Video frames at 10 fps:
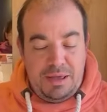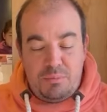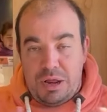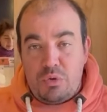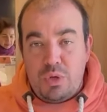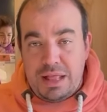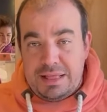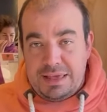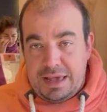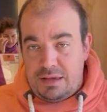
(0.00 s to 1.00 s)
eh, menú del
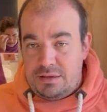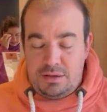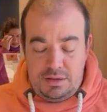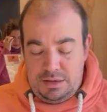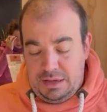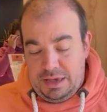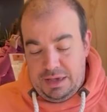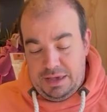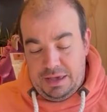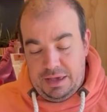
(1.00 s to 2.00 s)
día,
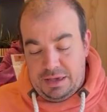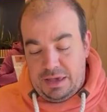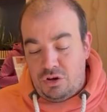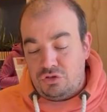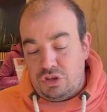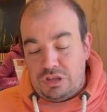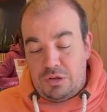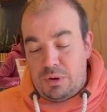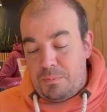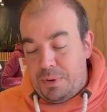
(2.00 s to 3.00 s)
que, consiste
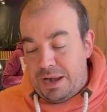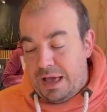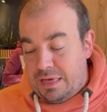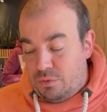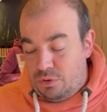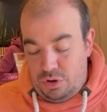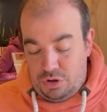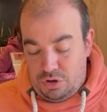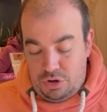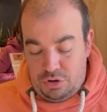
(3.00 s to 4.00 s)
de una empanada, un
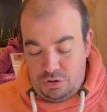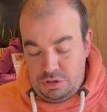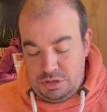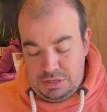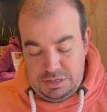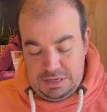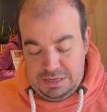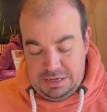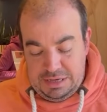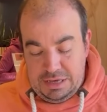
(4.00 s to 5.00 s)
locro
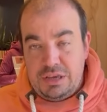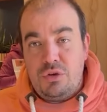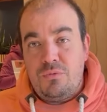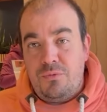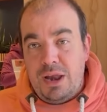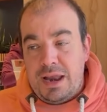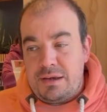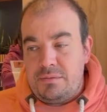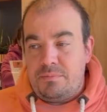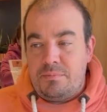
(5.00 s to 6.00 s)
y, un
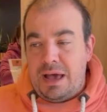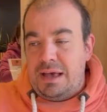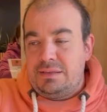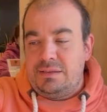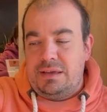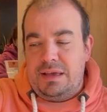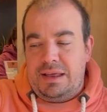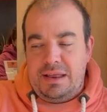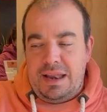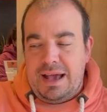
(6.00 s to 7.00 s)
flan, más
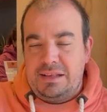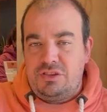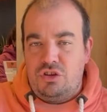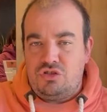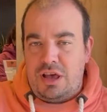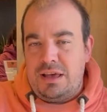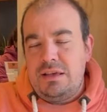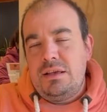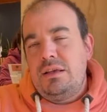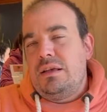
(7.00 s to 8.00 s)
eh, la gaseosa.
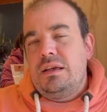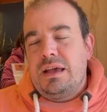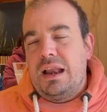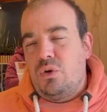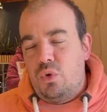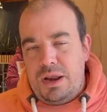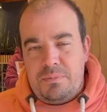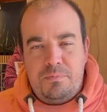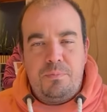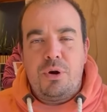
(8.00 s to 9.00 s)

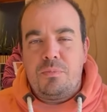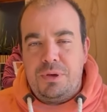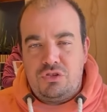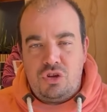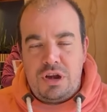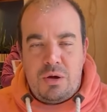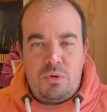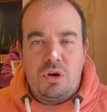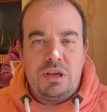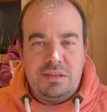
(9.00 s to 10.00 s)
Calculen por persona
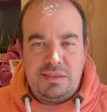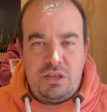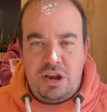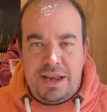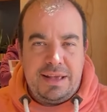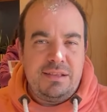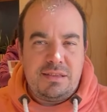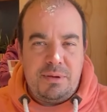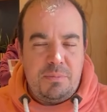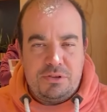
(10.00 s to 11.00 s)
unos 15 dólares,
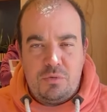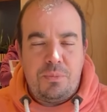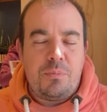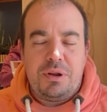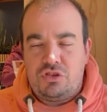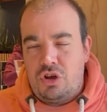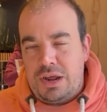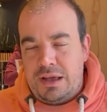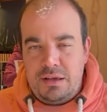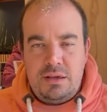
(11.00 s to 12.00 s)
15 mil pesos por
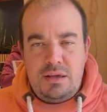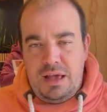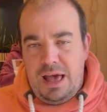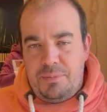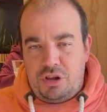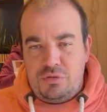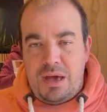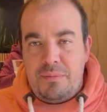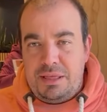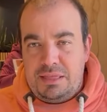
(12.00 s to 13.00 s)
persona
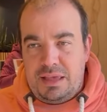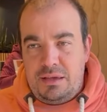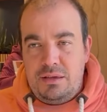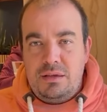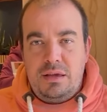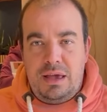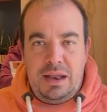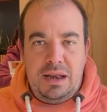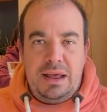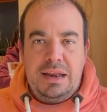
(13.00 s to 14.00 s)
aproximadamente
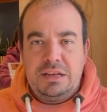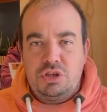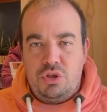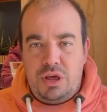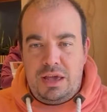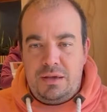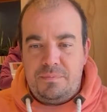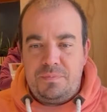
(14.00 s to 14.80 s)
el, el hecho de